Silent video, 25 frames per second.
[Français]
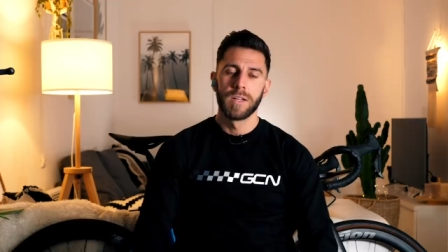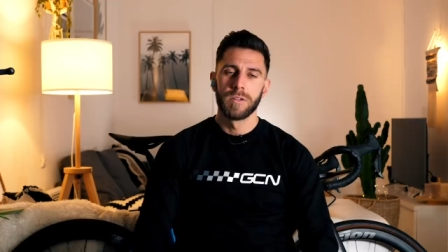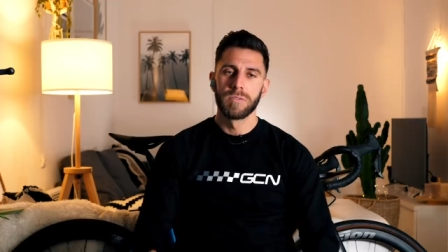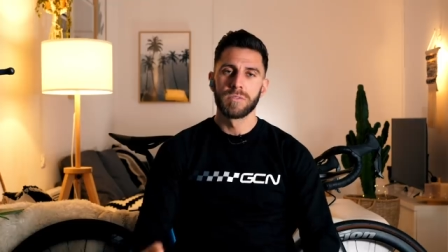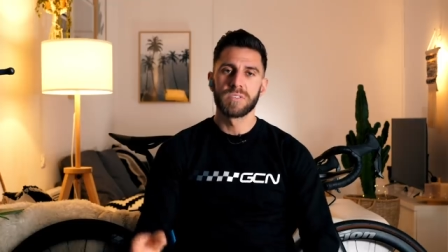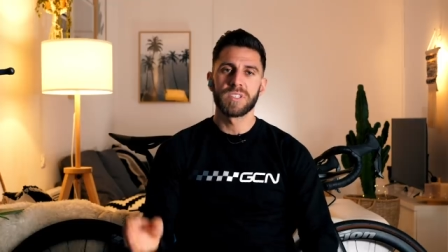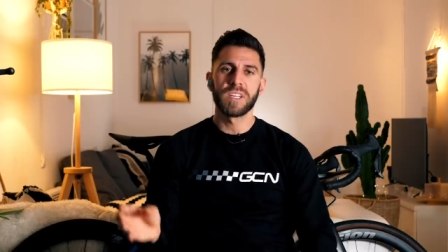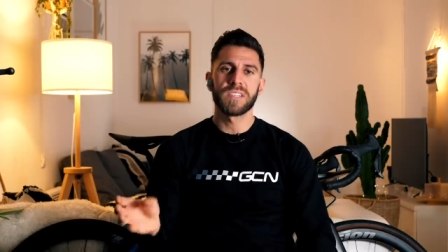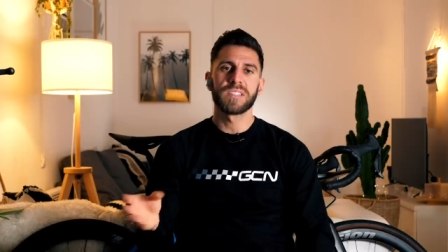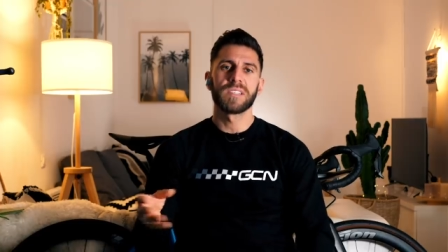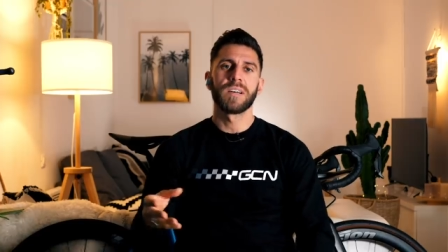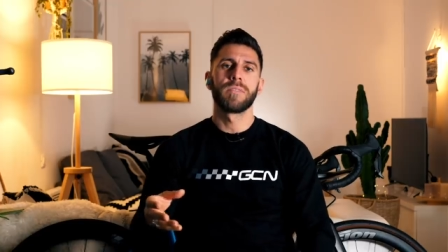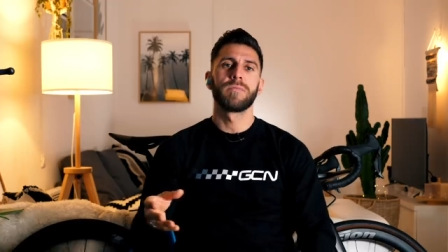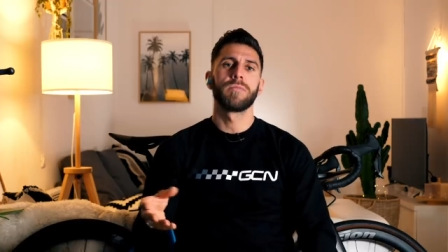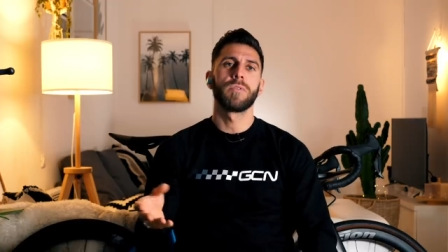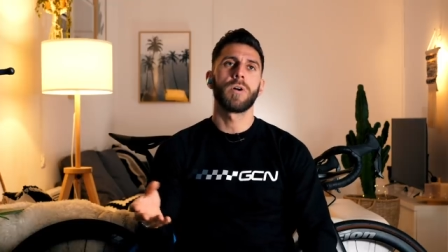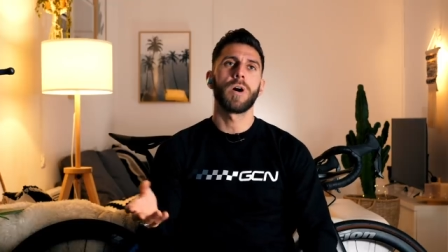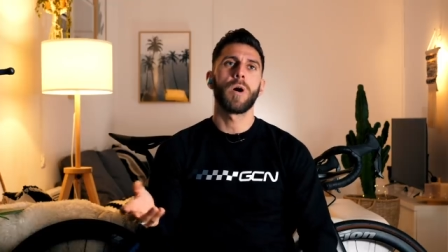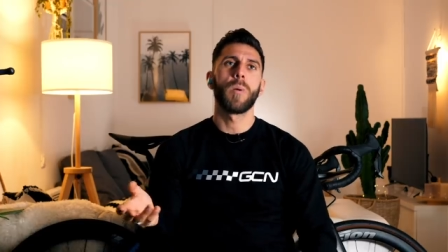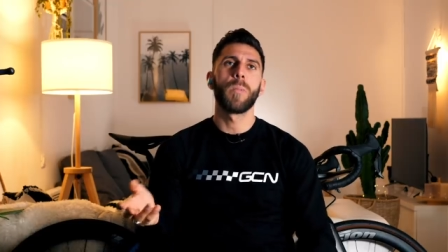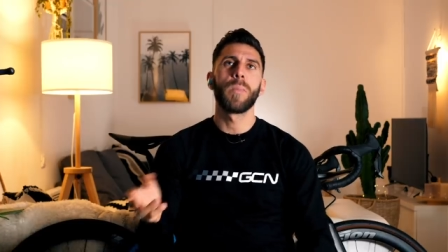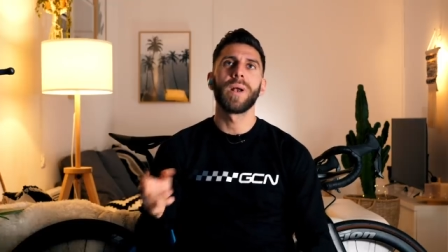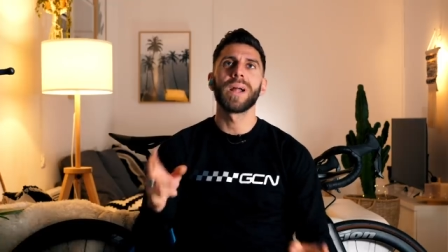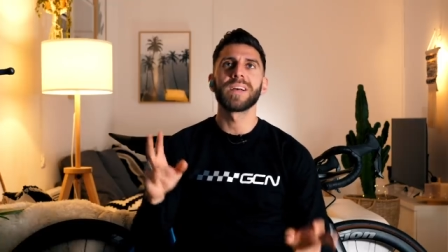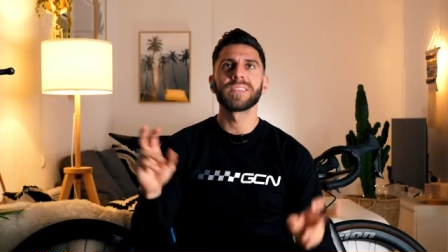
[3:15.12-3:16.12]
Donc ça, ça vous
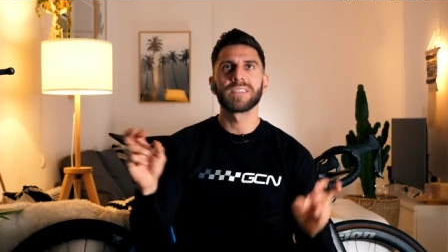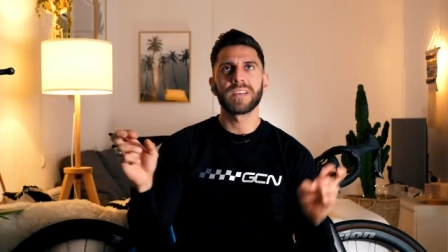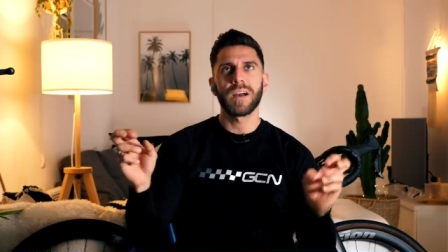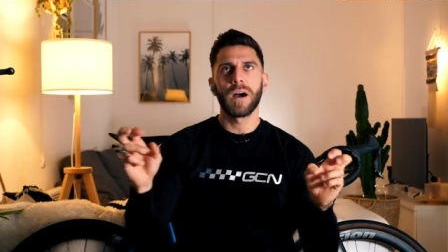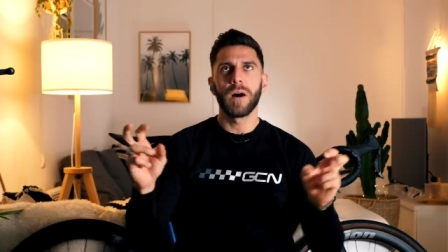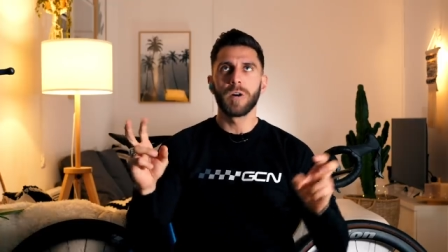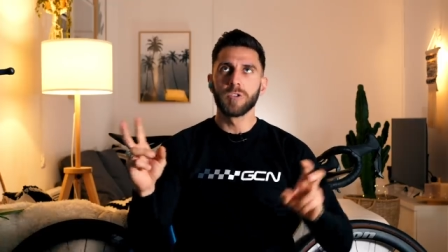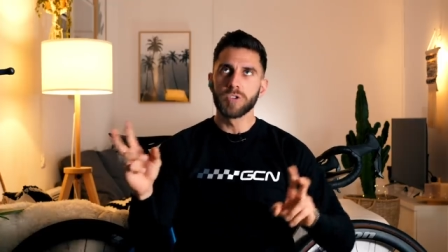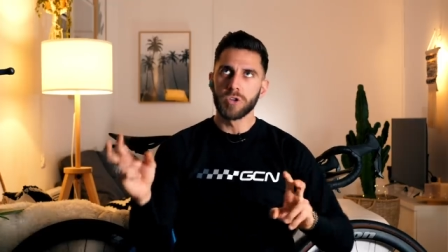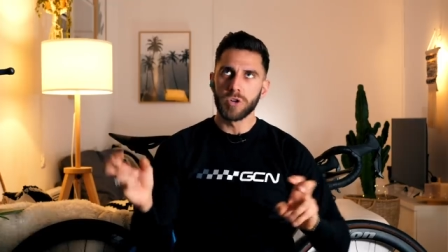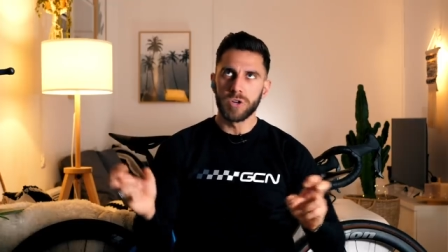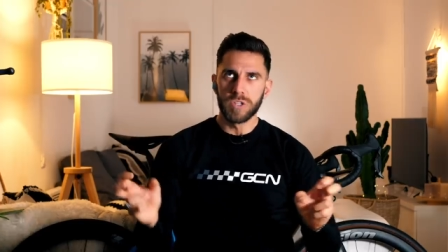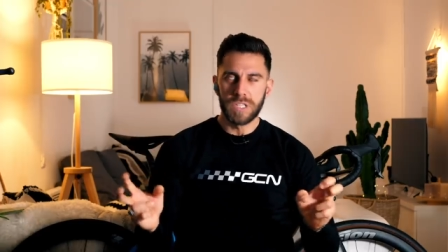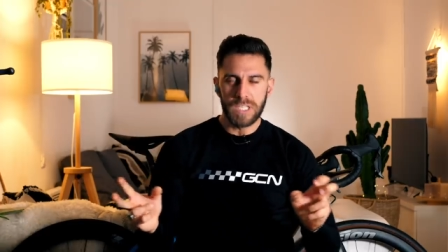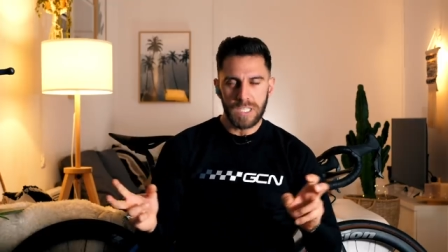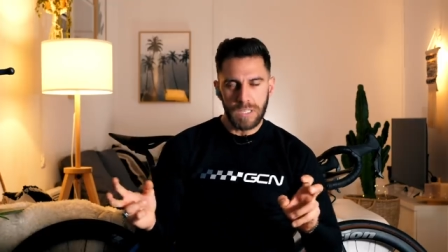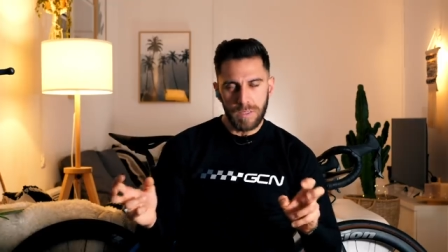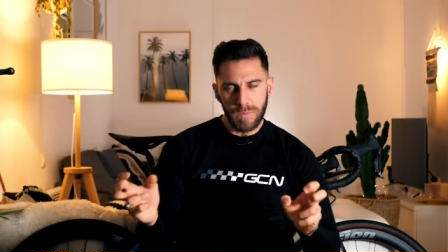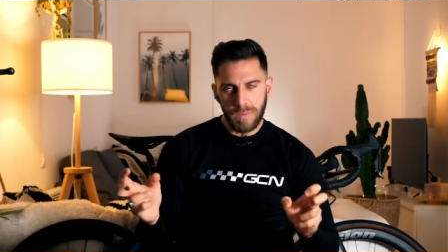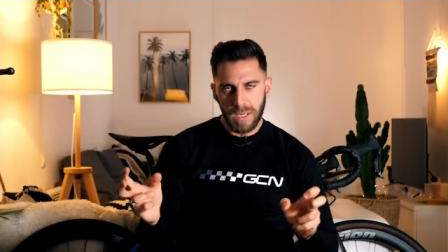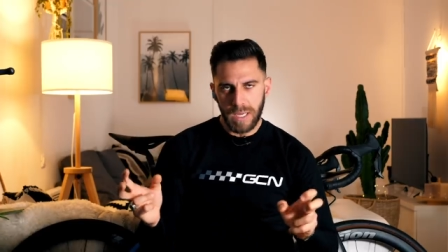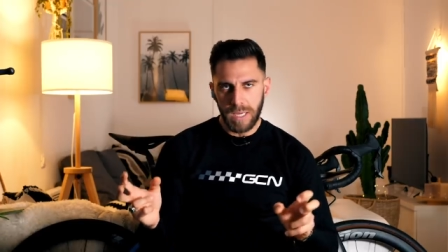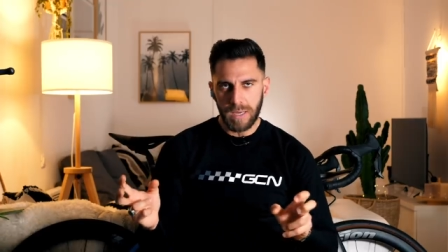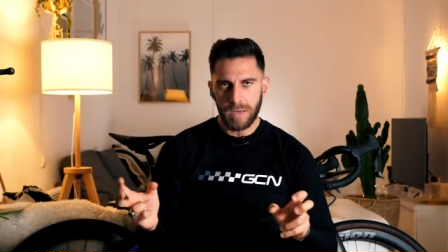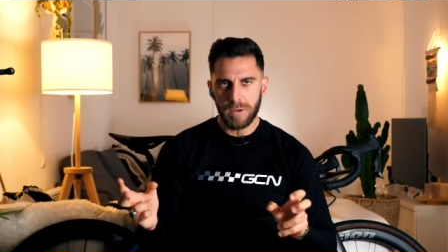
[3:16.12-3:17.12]
remplacera entre
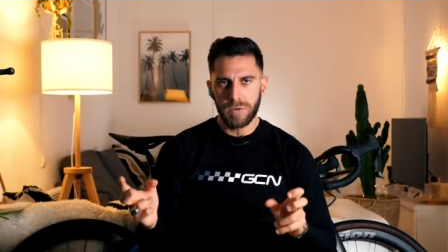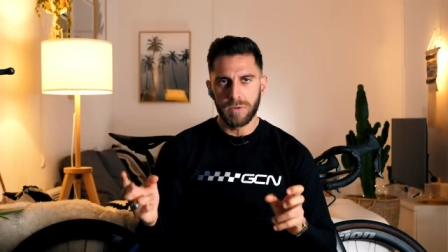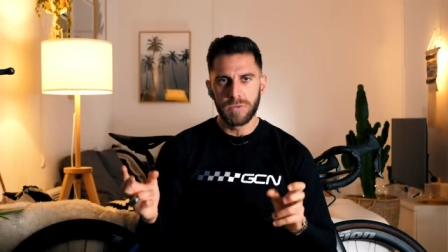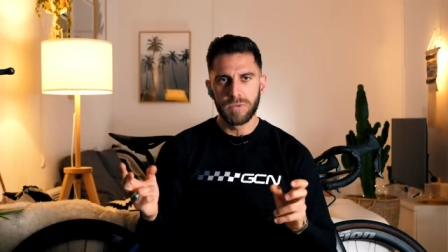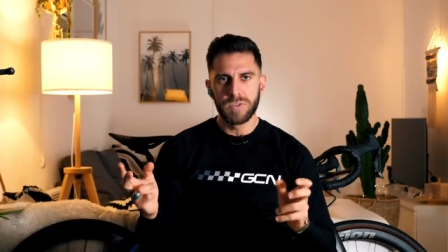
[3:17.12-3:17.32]
guillemets